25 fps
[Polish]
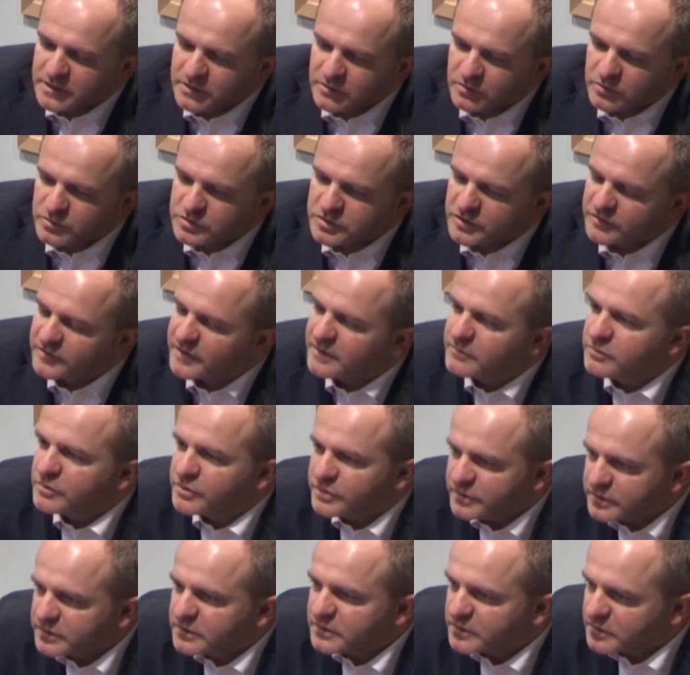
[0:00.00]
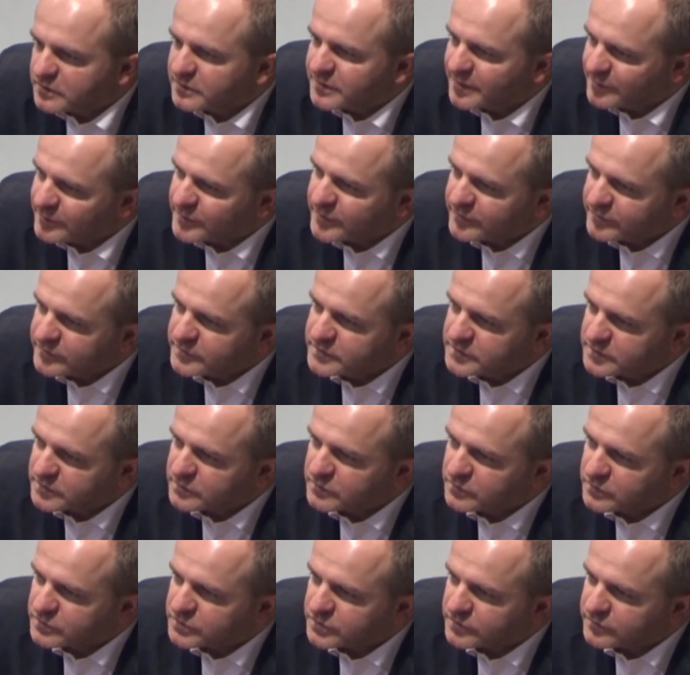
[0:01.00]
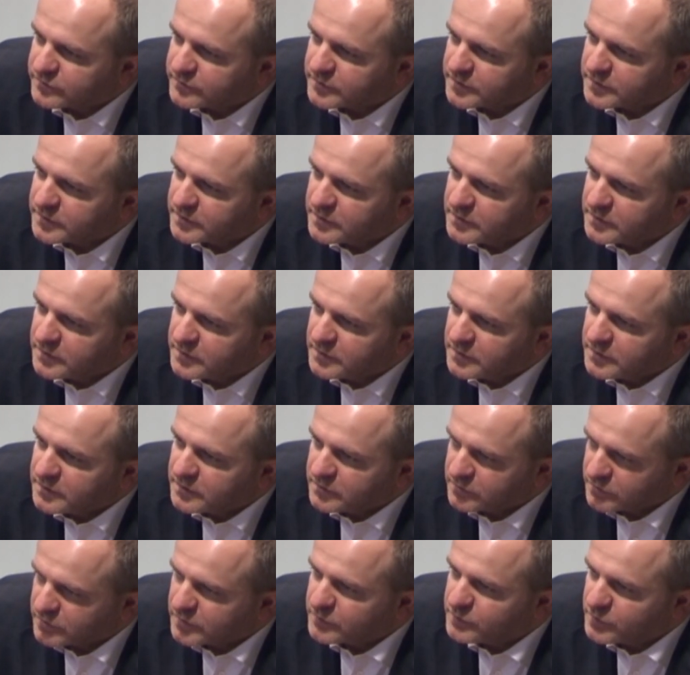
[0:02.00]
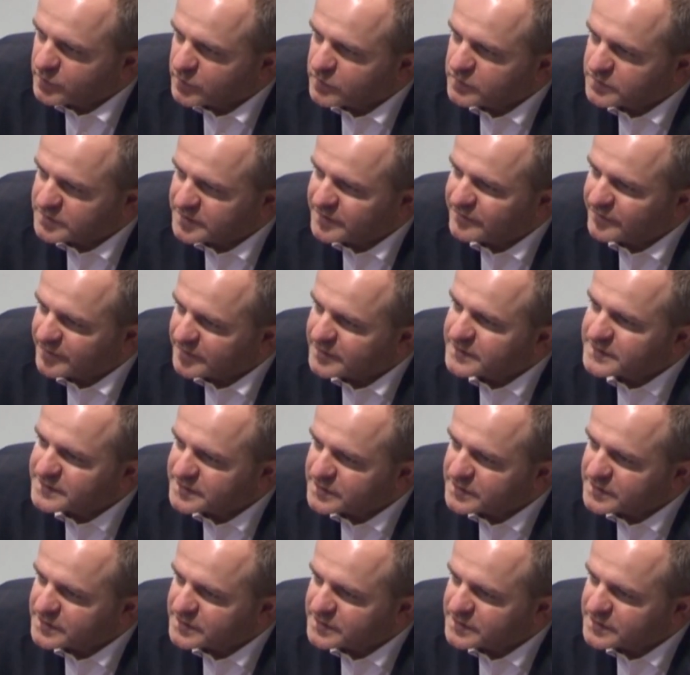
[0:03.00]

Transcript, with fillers: kluczowe, albo nie tylko dla prawicy kluczowe który był uznawany